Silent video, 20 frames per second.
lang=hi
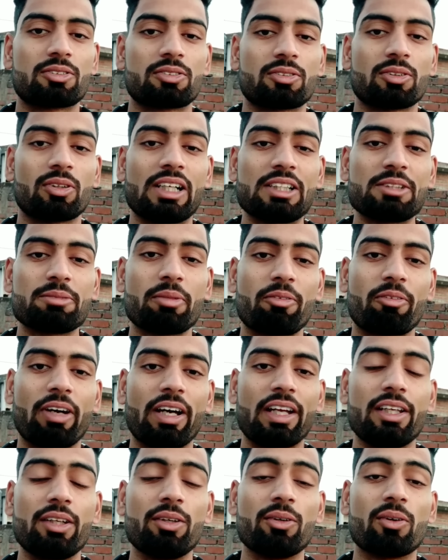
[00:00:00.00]
सो so गाइज मैं
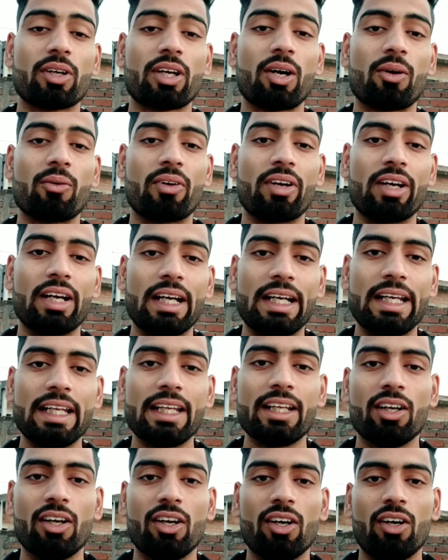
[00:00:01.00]
फाइनली हो गया हूँ
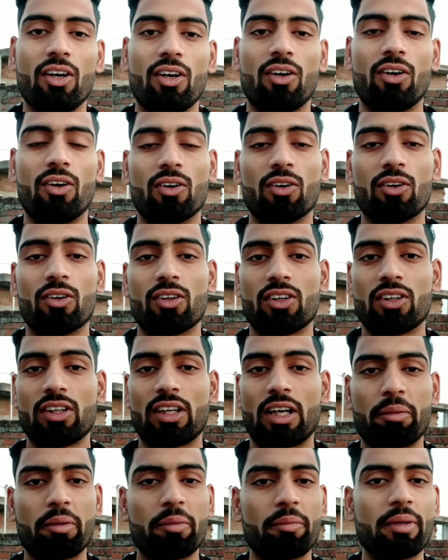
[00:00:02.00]
रेडी और
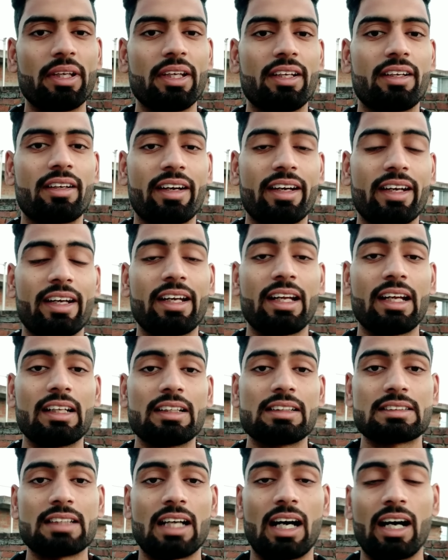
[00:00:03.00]
अभी मेरी ट्रेन है
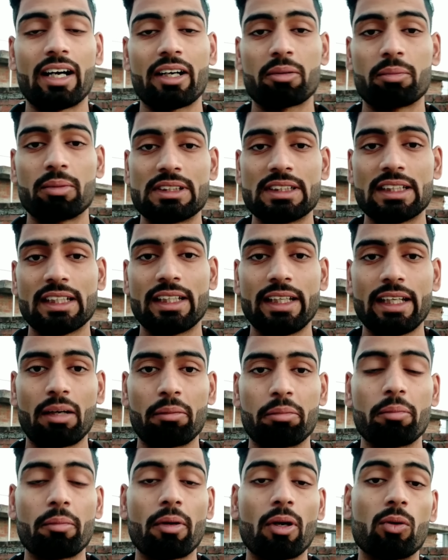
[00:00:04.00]
आठ बजे की
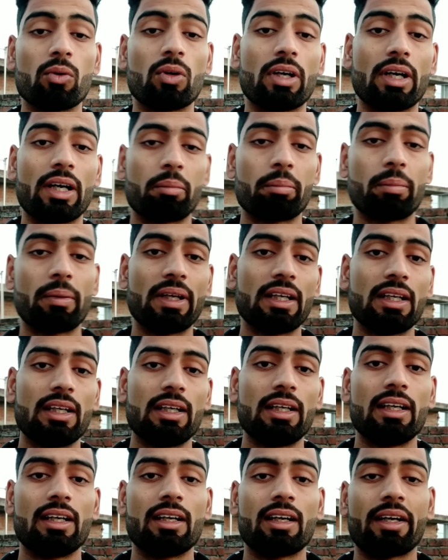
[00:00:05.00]
अभी मैं हूँ घर पे
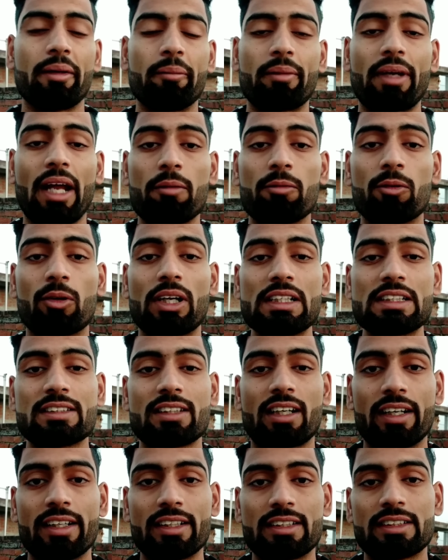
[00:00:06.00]
करीब टाइम हो रहा है
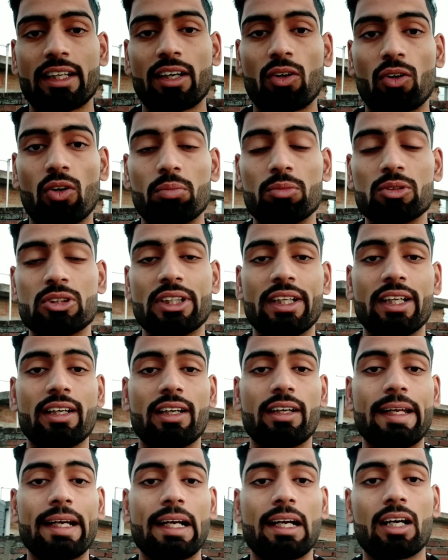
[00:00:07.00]
साढ़े छः और मुझे
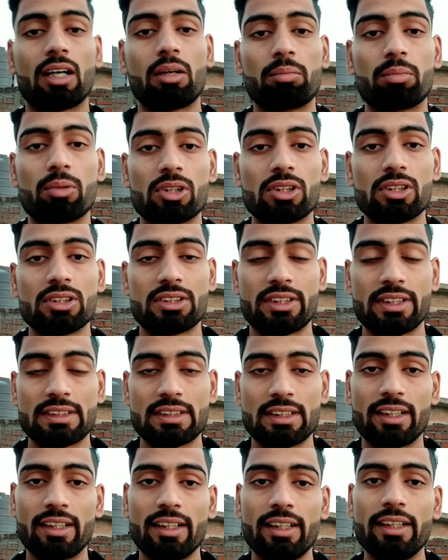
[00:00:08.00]
निकलना है कानपुर
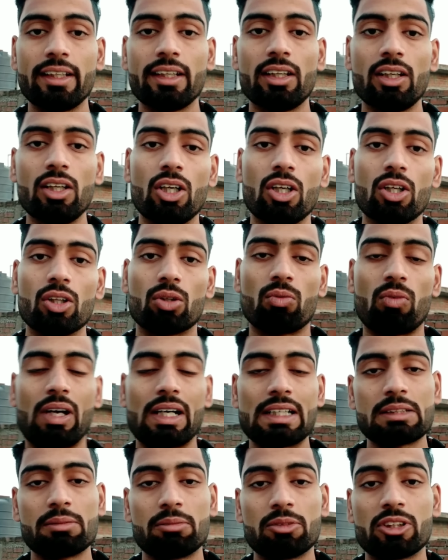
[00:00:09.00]
स्टेशन के लिए तो
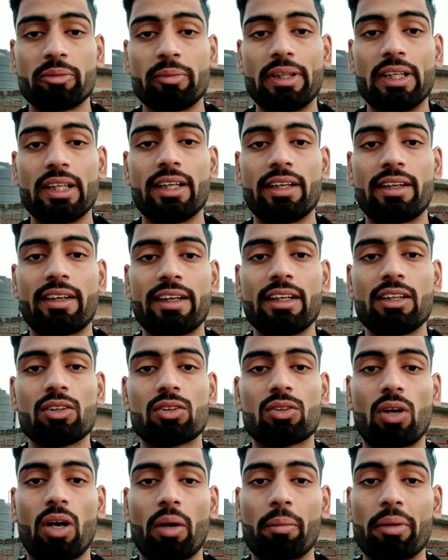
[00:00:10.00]
वहाँ से मुझे मिलेगी ट्रेन
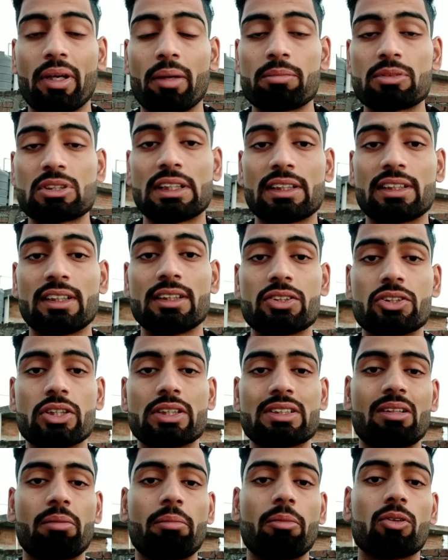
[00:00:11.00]
तो अभी हम चलते हैं
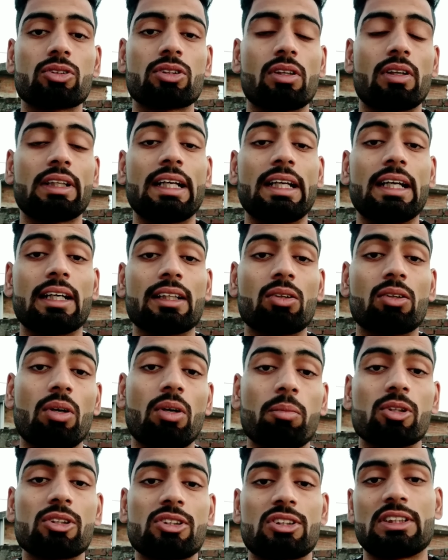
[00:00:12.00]
स्टेशन में उसके बाद दिखाता हूँ
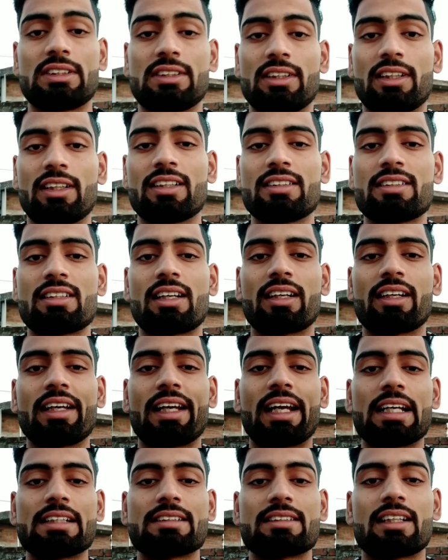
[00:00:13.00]
आपको स्टेशन का नज़ारा कि
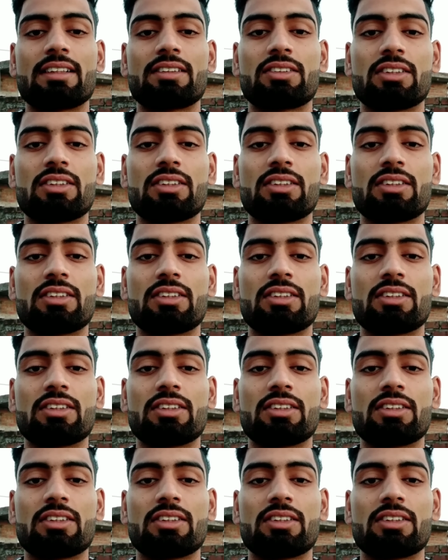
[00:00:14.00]
कैसा है